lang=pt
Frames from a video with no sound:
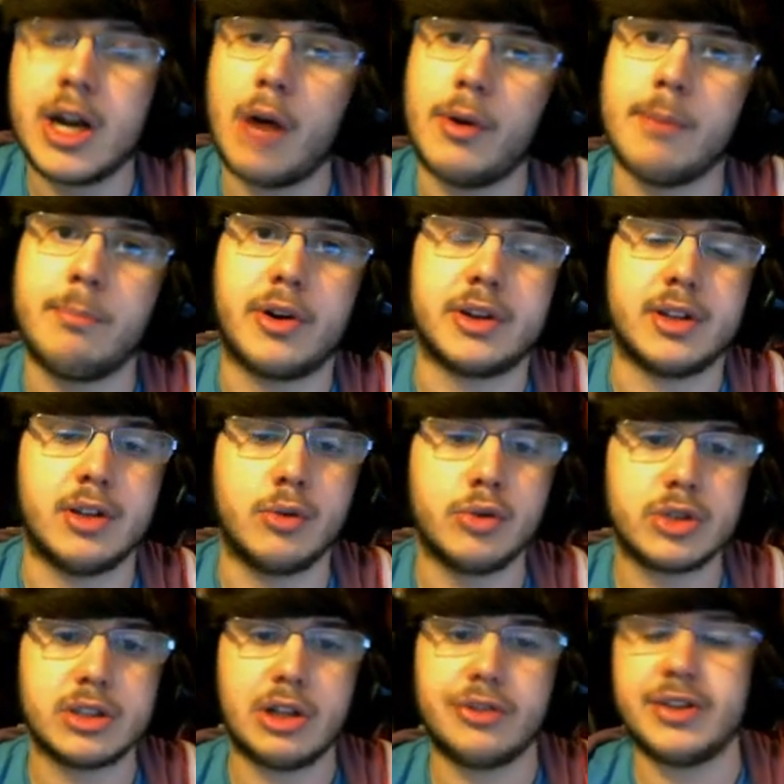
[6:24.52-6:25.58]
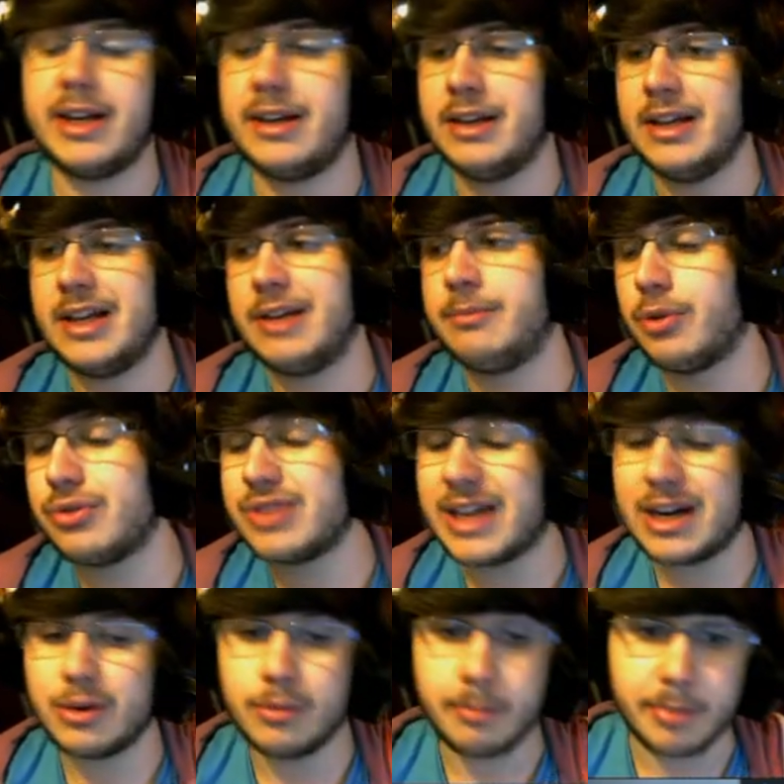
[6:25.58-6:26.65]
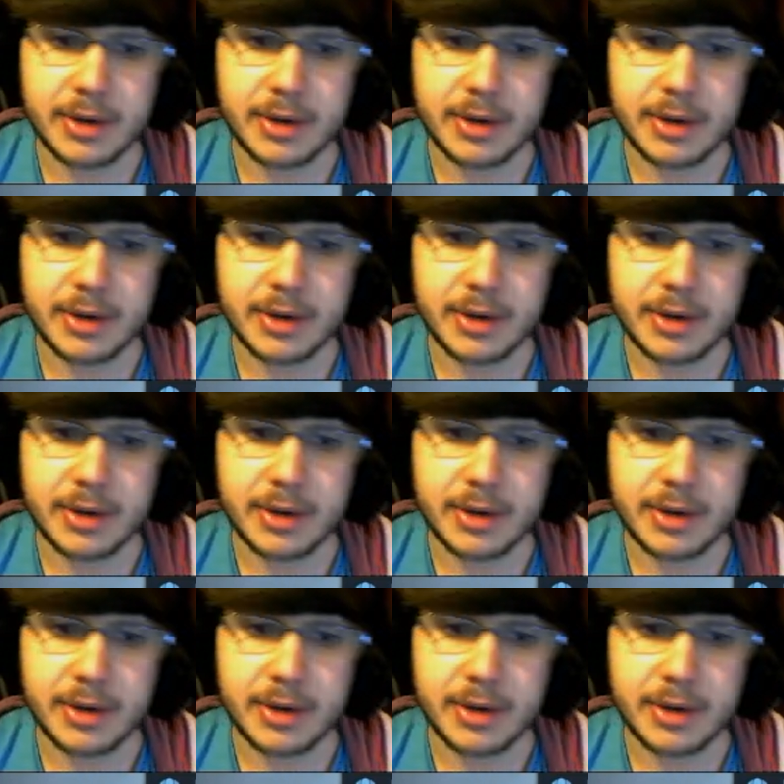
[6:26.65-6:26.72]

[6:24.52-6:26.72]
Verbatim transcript: não importa. Os Cloud9 vão dar,